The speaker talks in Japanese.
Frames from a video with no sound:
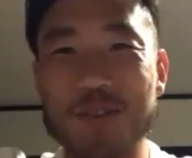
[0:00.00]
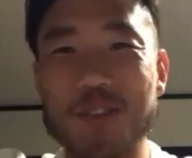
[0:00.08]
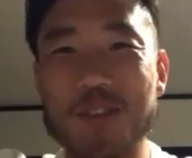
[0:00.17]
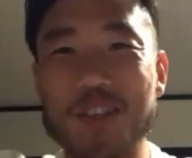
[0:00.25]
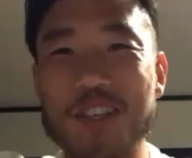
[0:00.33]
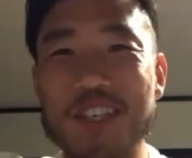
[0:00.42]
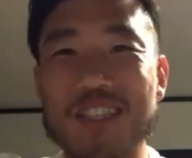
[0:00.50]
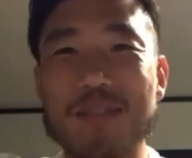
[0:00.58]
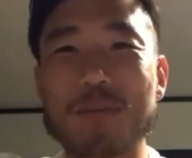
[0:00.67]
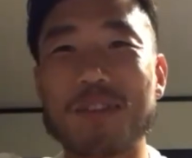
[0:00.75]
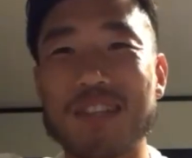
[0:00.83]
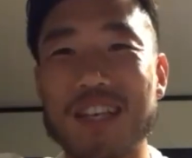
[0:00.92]
当いい質
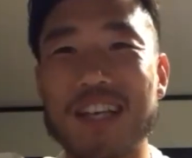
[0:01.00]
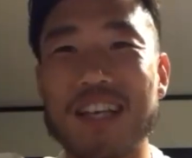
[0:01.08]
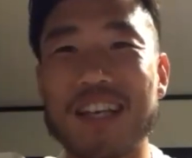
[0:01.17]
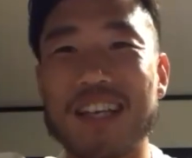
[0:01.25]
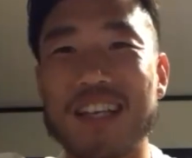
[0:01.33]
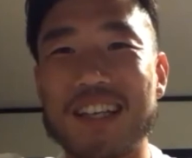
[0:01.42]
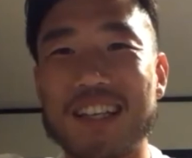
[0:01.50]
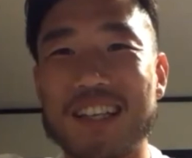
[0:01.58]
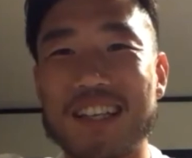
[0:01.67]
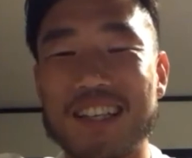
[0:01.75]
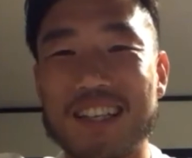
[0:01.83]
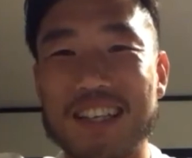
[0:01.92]
問で、
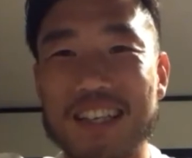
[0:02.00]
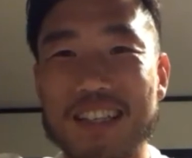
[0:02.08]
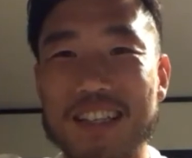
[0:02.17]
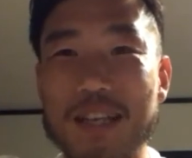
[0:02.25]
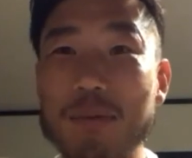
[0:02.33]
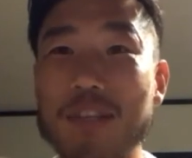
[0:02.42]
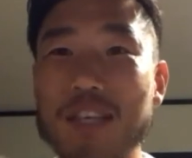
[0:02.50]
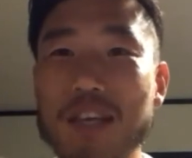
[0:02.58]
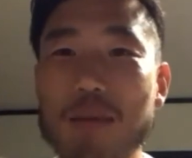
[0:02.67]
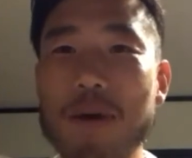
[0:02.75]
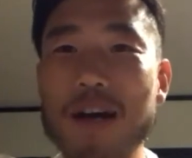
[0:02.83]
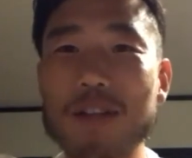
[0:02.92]
多分
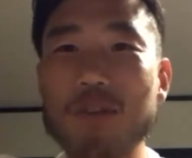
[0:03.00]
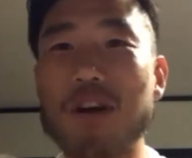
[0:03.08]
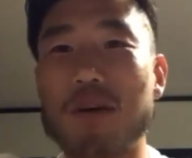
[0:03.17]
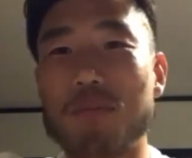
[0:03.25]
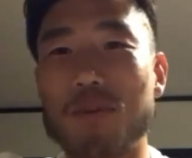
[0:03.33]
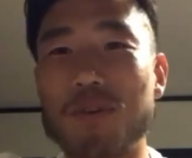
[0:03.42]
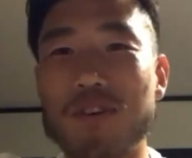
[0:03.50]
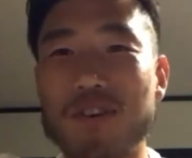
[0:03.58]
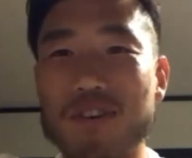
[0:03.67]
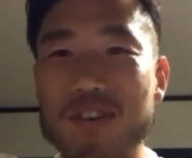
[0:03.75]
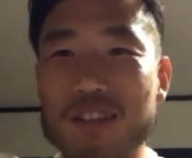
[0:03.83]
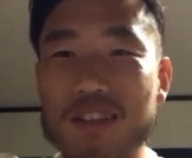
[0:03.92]
キーパーとかも、
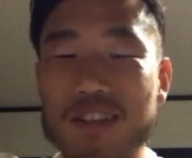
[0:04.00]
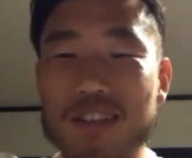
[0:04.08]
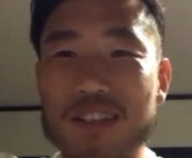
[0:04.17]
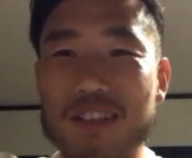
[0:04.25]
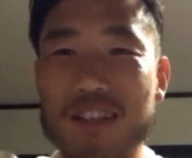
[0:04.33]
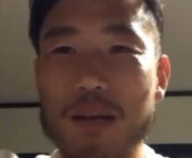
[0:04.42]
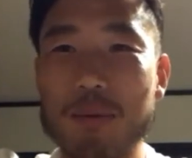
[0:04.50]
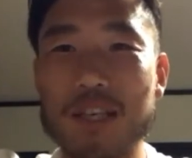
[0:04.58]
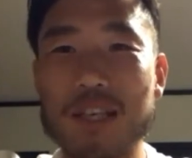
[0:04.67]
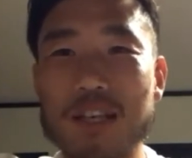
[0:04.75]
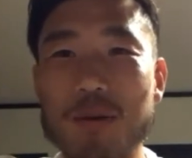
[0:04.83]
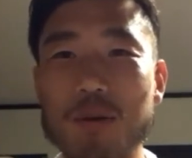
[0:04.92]
多分聞
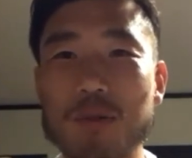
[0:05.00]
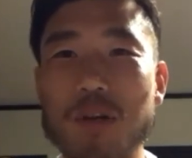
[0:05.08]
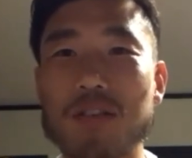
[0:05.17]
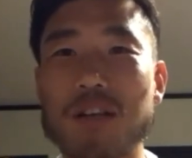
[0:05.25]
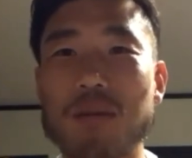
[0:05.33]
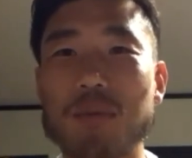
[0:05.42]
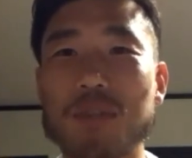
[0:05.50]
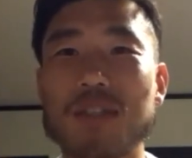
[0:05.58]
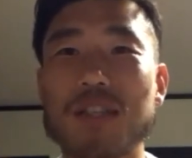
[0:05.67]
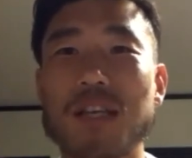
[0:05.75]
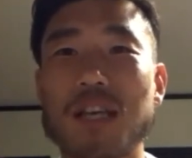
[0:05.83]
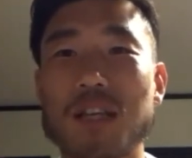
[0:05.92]
いたことあるかもしれ
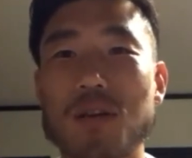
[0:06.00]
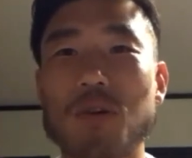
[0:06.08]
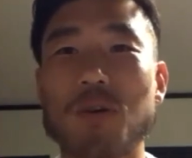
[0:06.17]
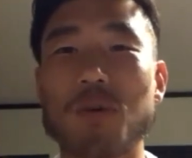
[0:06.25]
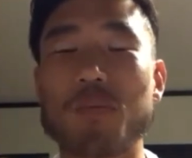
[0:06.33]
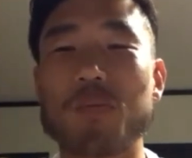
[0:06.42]
ないけど、